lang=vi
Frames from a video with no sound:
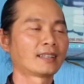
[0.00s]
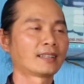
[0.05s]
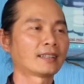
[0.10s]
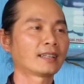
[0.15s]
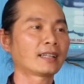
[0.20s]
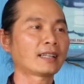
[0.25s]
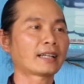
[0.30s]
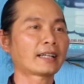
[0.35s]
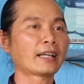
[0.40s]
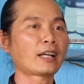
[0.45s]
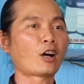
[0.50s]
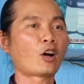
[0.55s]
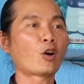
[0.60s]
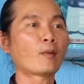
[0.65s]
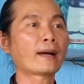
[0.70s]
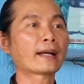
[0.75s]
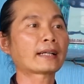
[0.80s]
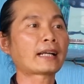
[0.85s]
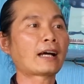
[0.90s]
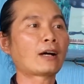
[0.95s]
Tức là cái
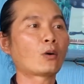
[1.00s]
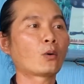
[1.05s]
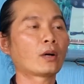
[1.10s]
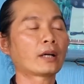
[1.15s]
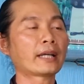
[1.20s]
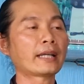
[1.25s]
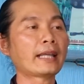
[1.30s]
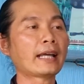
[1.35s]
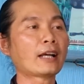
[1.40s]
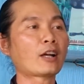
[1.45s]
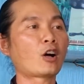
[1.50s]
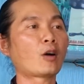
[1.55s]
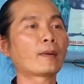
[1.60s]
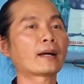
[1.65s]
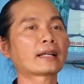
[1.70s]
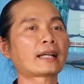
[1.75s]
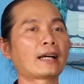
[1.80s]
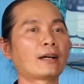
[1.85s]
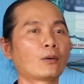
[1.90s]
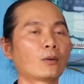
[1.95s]
ngộ ban đầu á, cái giác ngộ
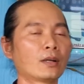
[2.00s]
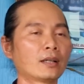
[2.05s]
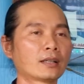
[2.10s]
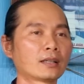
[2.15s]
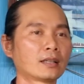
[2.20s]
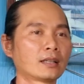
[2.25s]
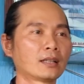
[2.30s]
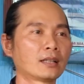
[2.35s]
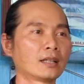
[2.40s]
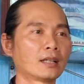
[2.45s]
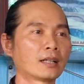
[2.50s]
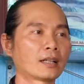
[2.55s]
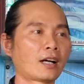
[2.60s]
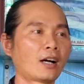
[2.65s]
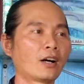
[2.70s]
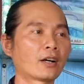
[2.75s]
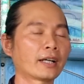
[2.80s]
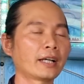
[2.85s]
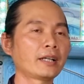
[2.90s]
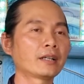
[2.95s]
ban đầu á.
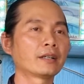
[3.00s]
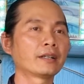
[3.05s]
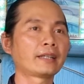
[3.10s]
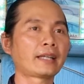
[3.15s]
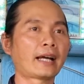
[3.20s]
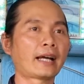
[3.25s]
Còn cái người